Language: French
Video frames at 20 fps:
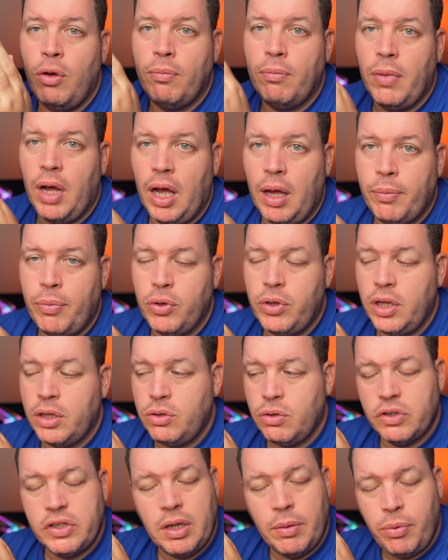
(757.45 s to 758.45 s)
bah, peut-être
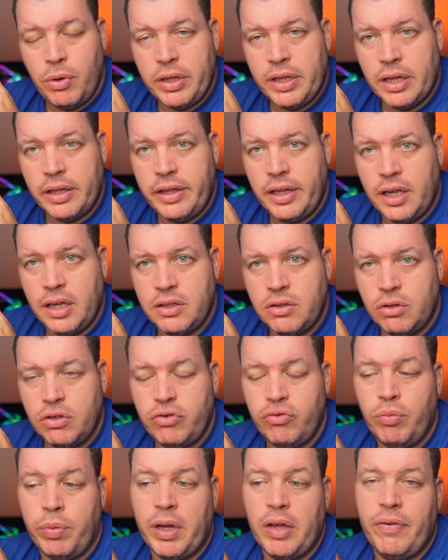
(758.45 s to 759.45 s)
que ça peut être intéressant si
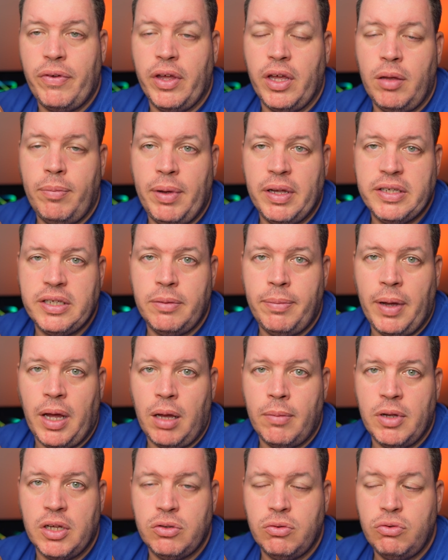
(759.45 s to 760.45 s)
vous préférez passer par
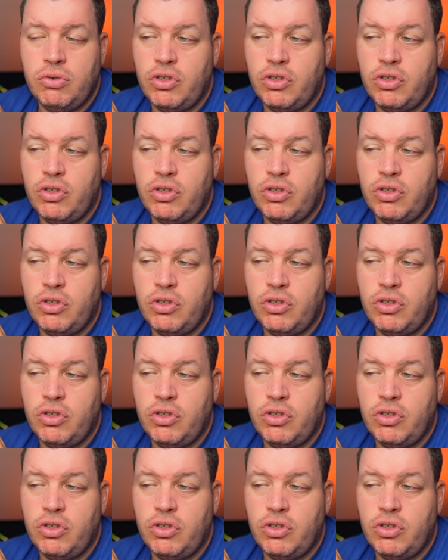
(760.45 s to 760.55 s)
Amazon.